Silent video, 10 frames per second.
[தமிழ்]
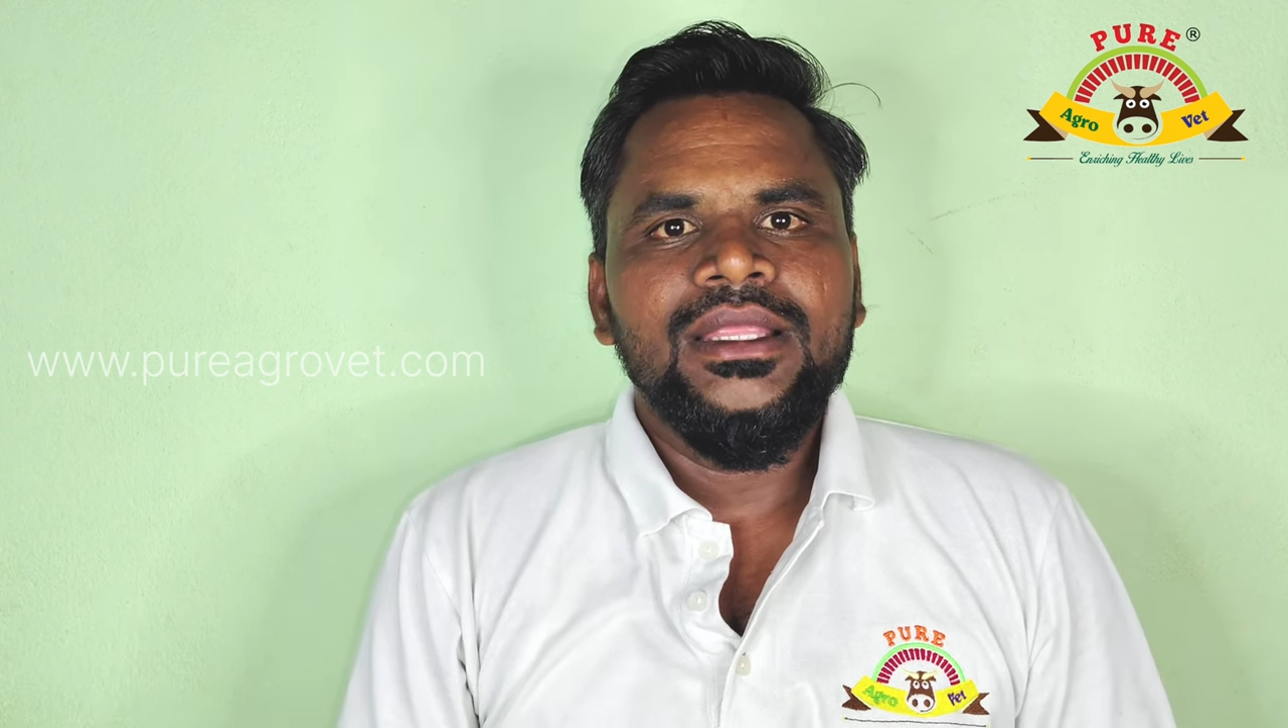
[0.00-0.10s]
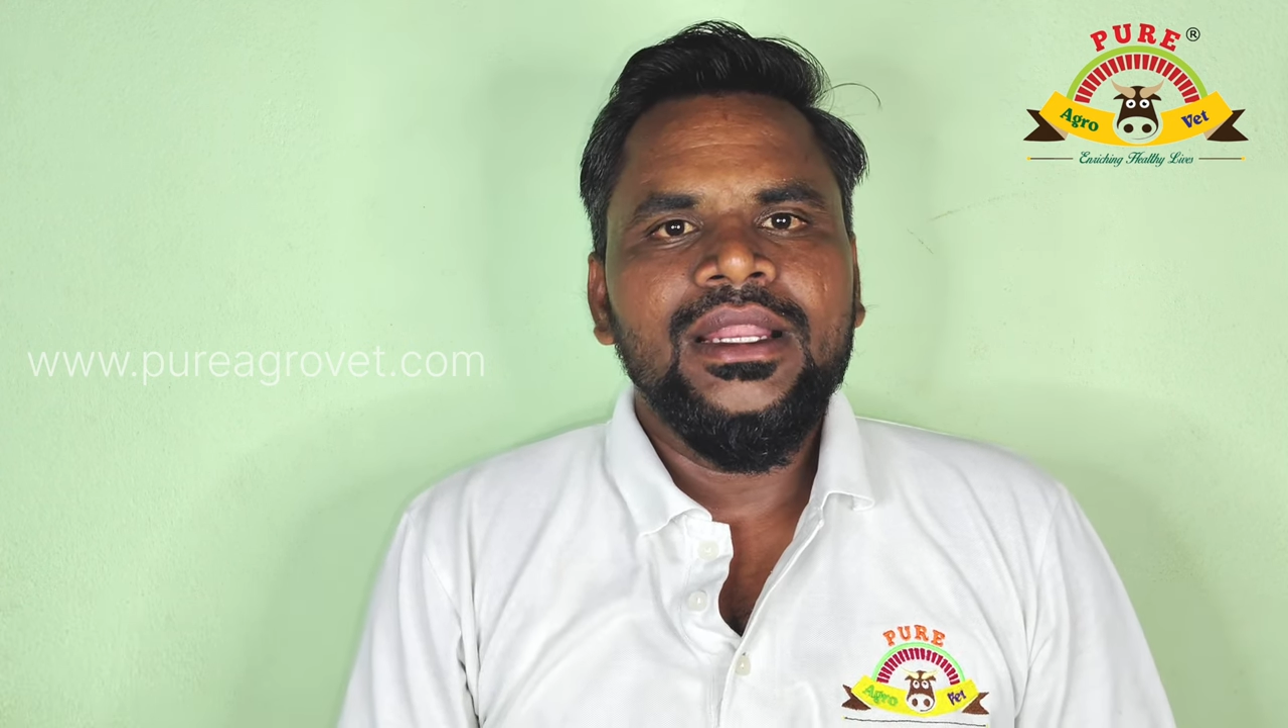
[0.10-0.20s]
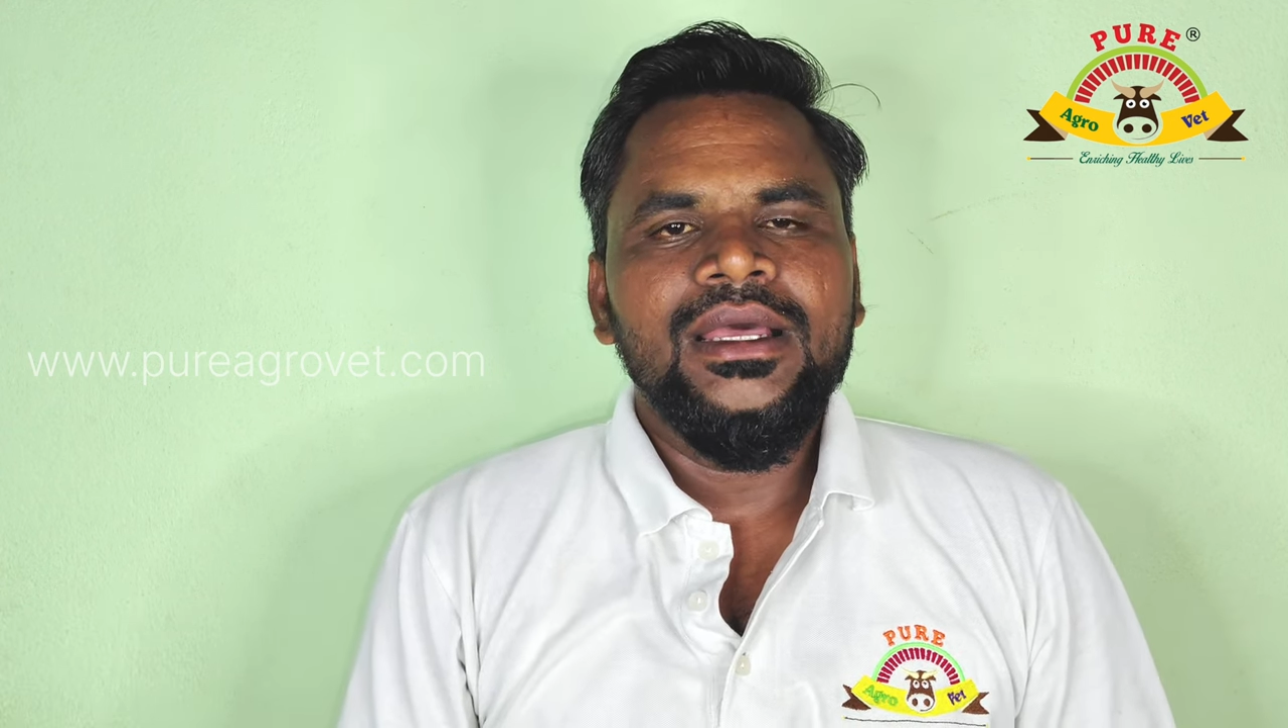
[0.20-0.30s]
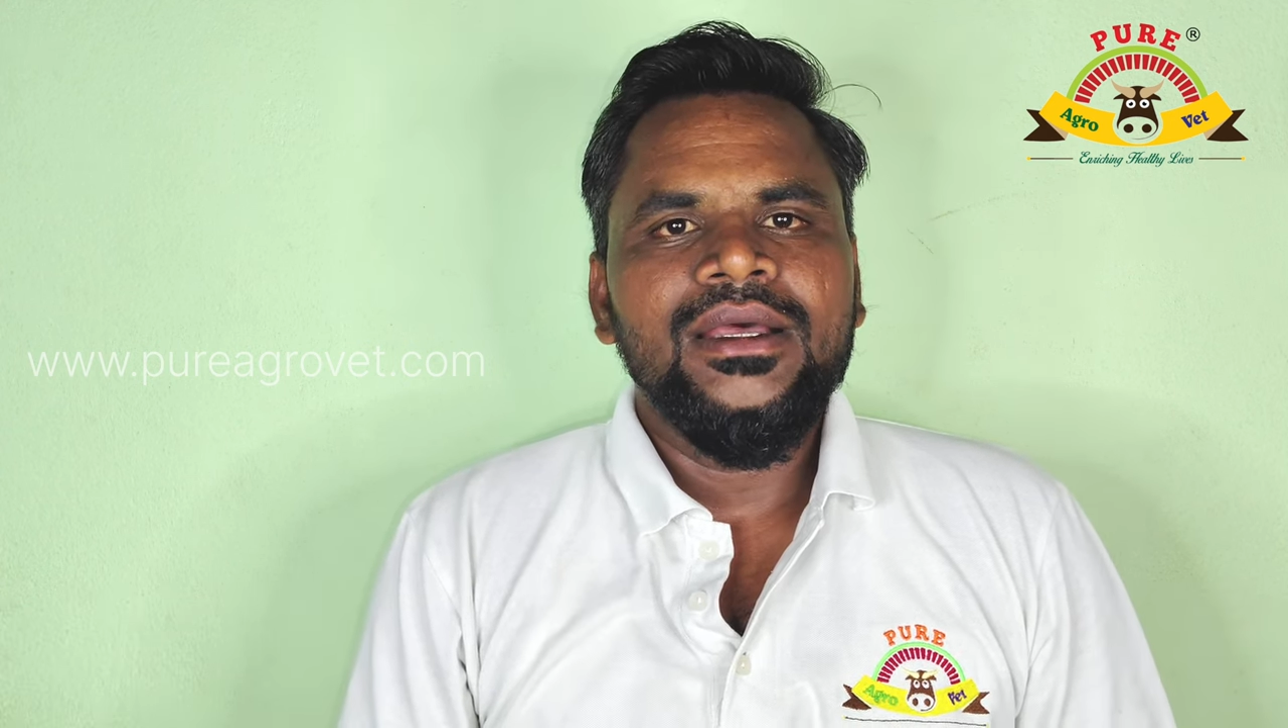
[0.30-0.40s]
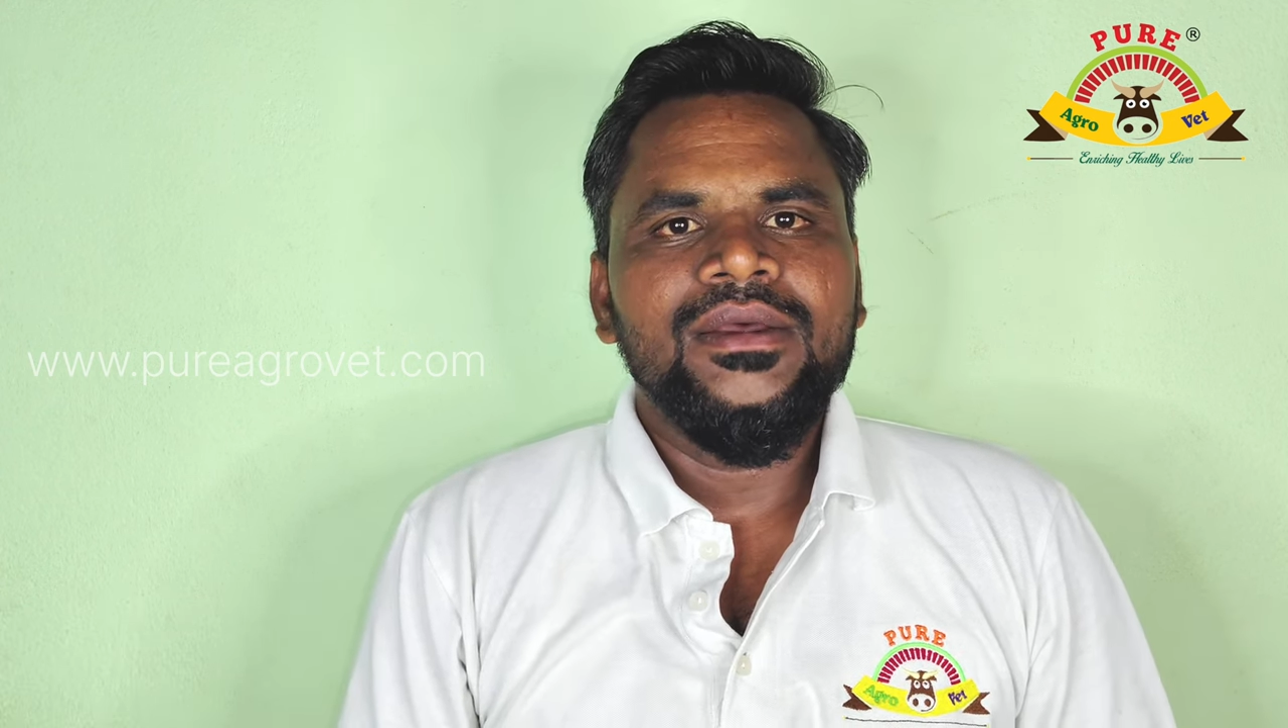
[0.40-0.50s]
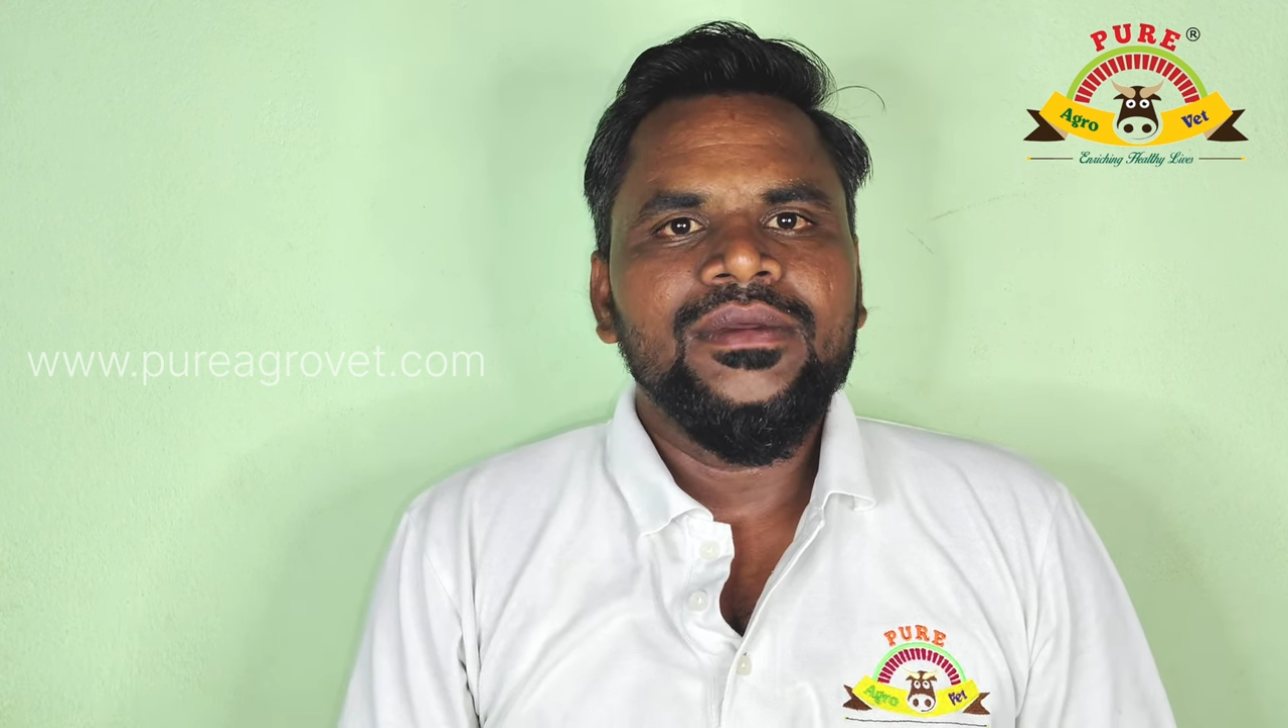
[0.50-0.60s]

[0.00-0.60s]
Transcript: இதில்